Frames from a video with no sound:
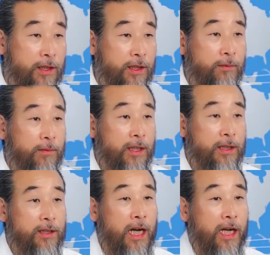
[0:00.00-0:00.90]
지금 이
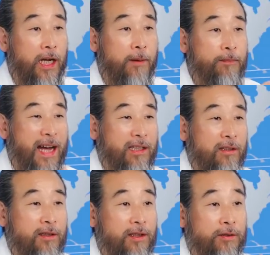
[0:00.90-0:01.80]
사회가
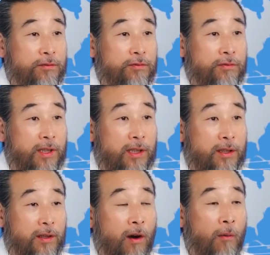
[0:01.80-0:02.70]
받아들일
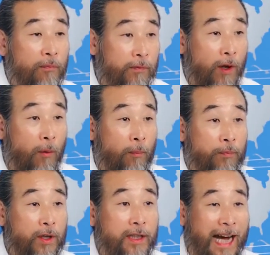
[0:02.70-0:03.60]
수가
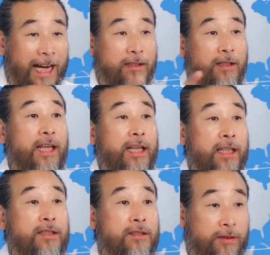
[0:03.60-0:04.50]
없는 환경에
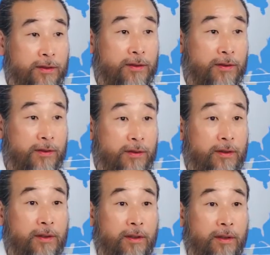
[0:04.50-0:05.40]
있죠.
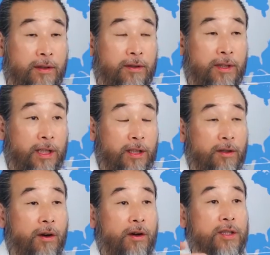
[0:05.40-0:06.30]
근데 이걸
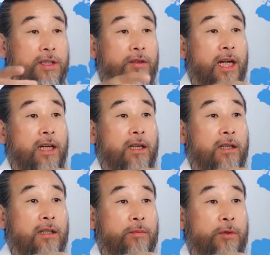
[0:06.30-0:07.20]
어거지로 하려
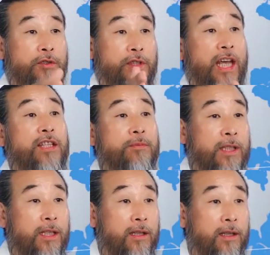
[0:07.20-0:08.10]
그러면
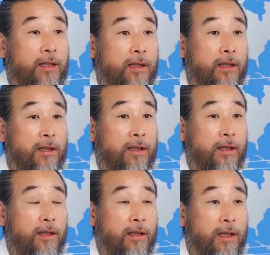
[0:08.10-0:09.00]
깨집니다.
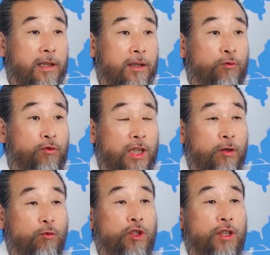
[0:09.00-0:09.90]
근데 우리가
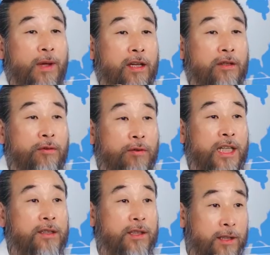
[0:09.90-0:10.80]
우리 메뉴를
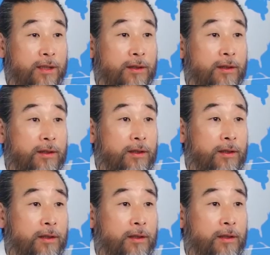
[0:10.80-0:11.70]
찾아야 돼요.
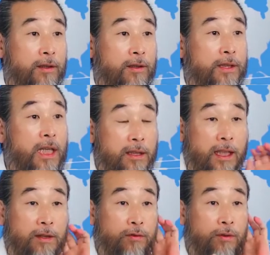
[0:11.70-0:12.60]

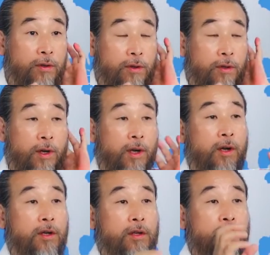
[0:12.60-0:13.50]
찾아가지고
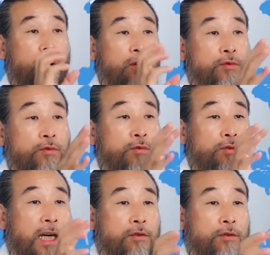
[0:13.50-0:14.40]

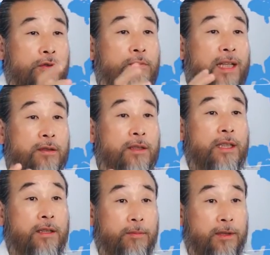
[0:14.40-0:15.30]
특수학교를 만들어야
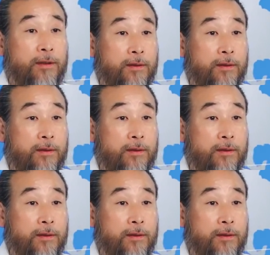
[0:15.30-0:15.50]
됩니다.